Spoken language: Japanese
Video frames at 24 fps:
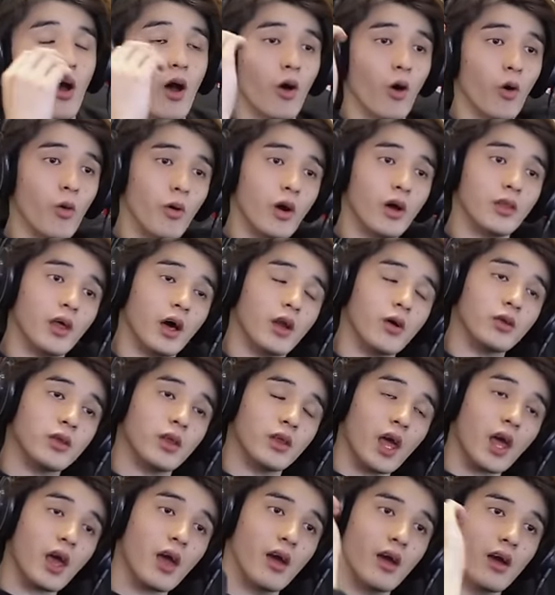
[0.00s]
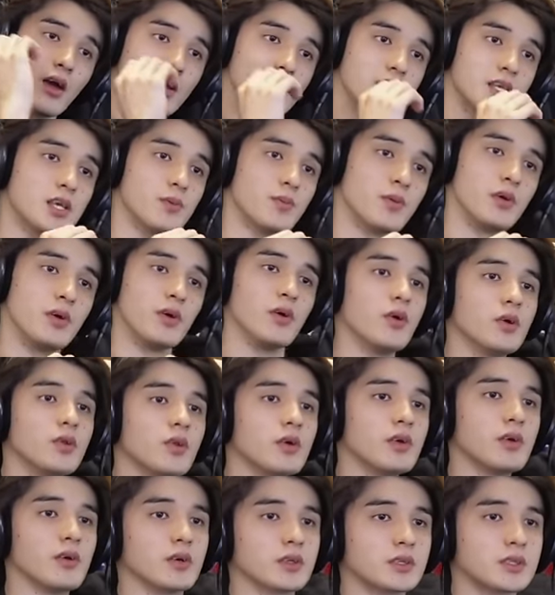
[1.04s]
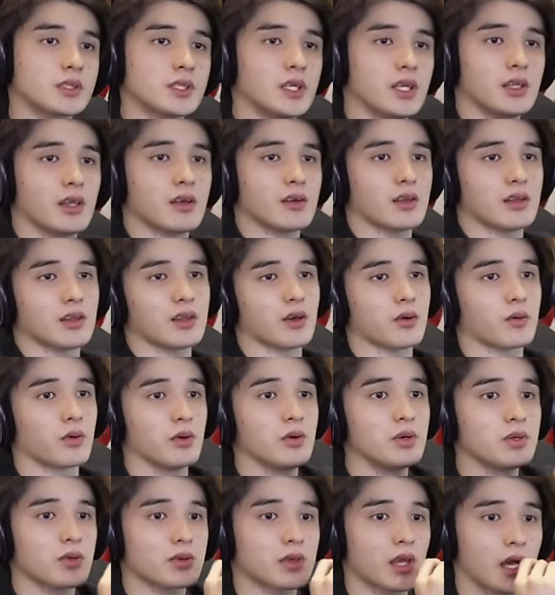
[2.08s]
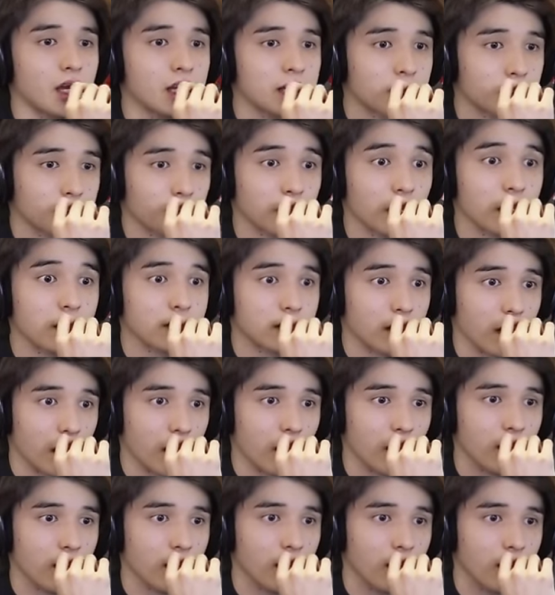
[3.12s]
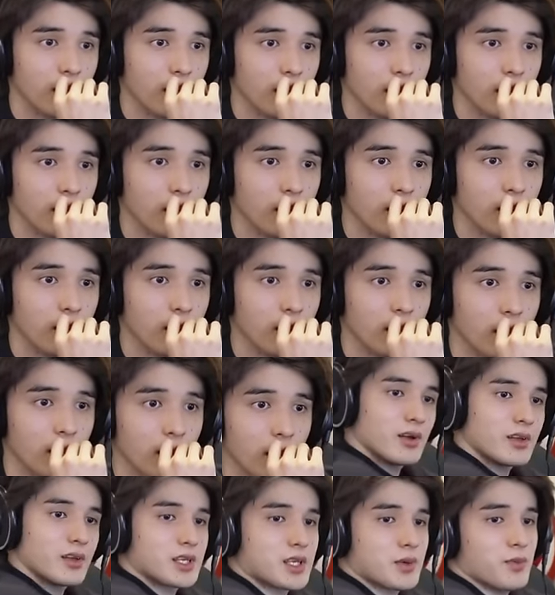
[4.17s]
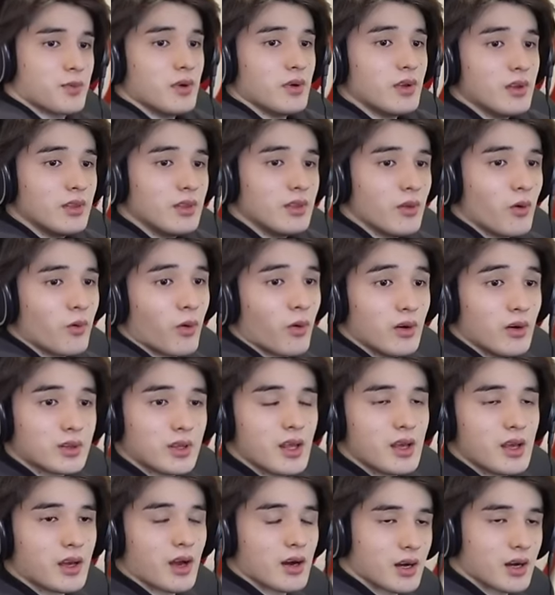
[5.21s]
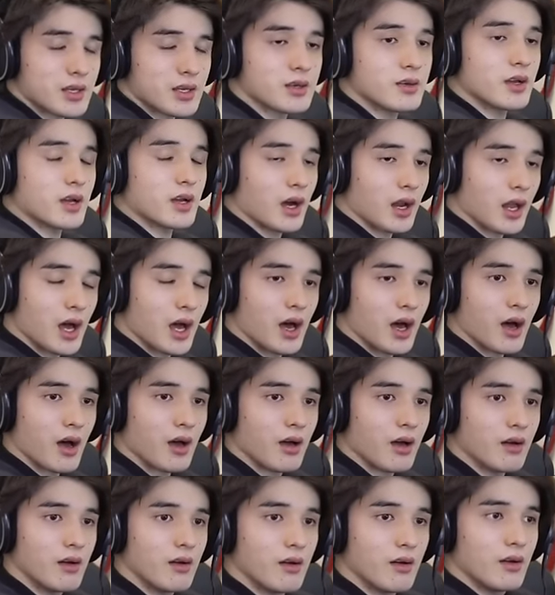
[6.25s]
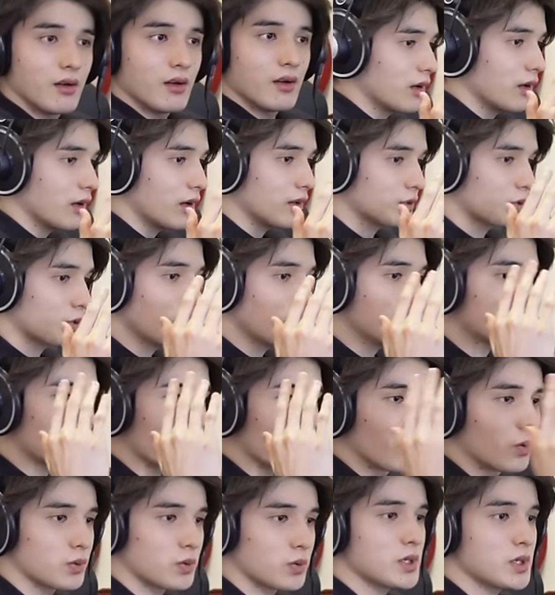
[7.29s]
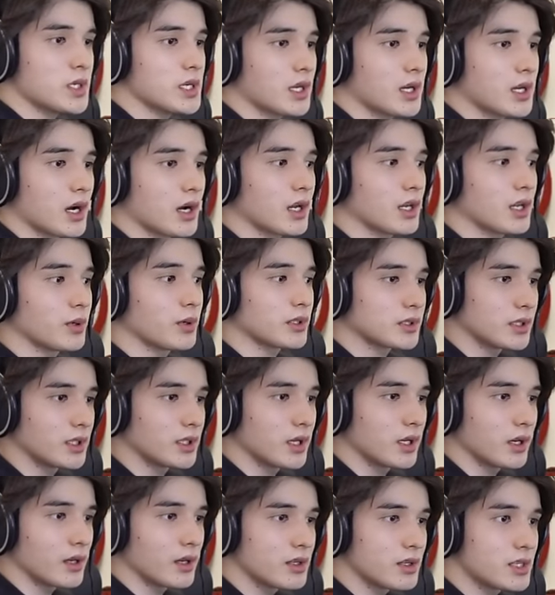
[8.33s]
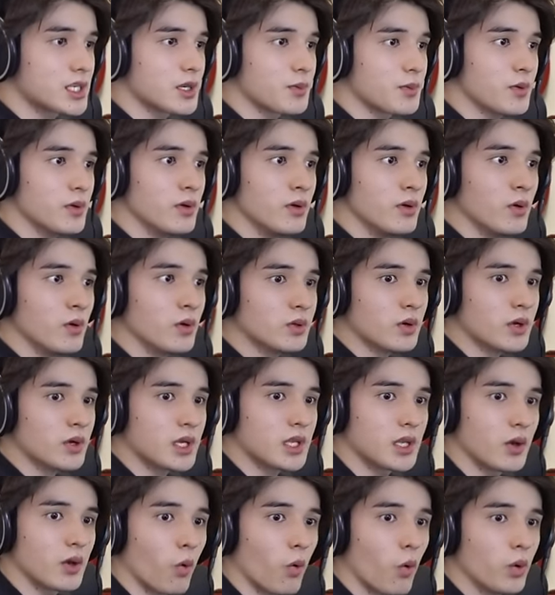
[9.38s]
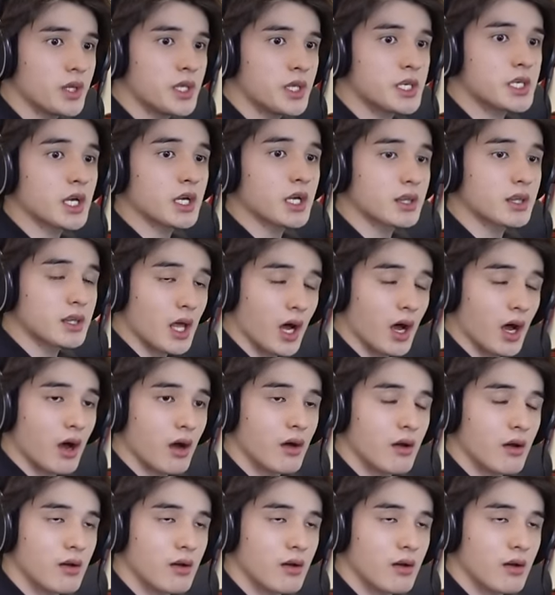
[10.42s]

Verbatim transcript: あお、なるほどね自分ごときを好きになるなんてこの人大したことないって自分の肯定感が低いから、その人落としにかかります。自分ごときに落ちちゃった。